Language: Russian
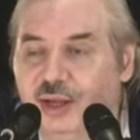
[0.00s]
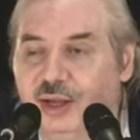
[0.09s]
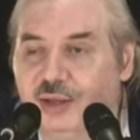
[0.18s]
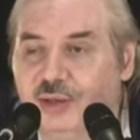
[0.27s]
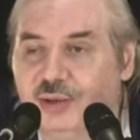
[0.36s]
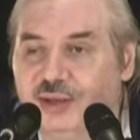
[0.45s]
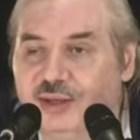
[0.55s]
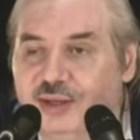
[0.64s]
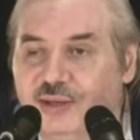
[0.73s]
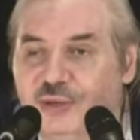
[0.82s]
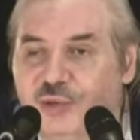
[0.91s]
который
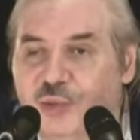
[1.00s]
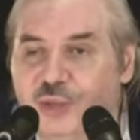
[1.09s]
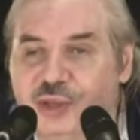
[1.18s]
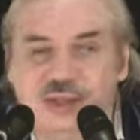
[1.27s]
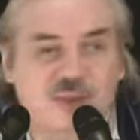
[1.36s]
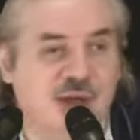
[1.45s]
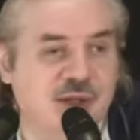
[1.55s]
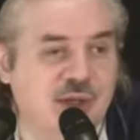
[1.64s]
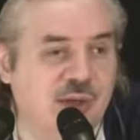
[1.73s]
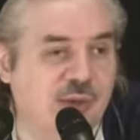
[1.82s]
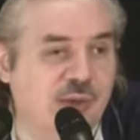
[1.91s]
купит себе
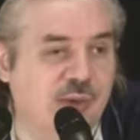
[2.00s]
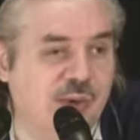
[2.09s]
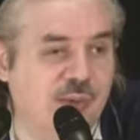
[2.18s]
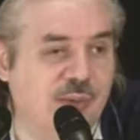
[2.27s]
очередной дом,